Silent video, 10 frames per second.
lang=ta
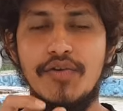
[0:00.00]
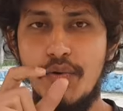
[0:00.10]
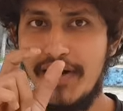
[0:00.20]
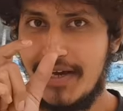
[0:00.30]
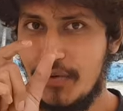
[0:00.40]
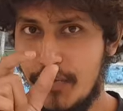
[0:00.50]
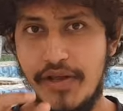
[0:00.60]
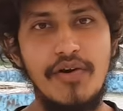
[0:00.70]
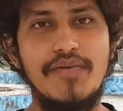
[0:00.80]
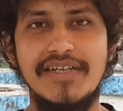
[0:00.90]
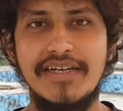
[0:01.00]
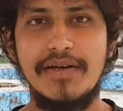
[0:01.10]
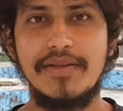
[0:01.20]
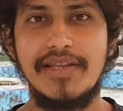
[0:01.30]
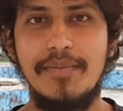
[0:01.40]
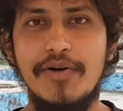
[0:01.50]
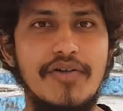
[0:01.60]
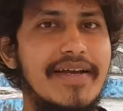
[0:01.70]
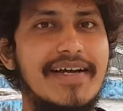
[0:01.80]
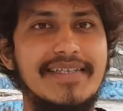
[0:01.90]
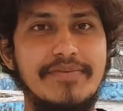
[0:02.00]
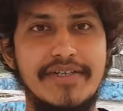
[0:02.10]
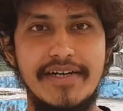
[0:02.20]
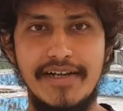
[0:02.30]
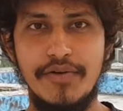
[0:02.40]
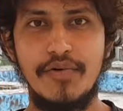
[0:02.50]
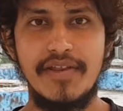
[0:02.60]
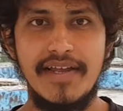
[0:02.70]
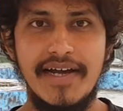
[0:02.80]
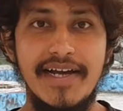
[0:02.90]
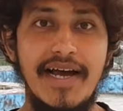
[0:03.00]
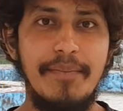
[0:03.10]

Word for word: ஸோ உங்களுக்கு அந்த ஒரே ஒரு வருஷத்தில் மட்டும்தான் எக்ஸப்ஷன்றது கொடுத்தாங்க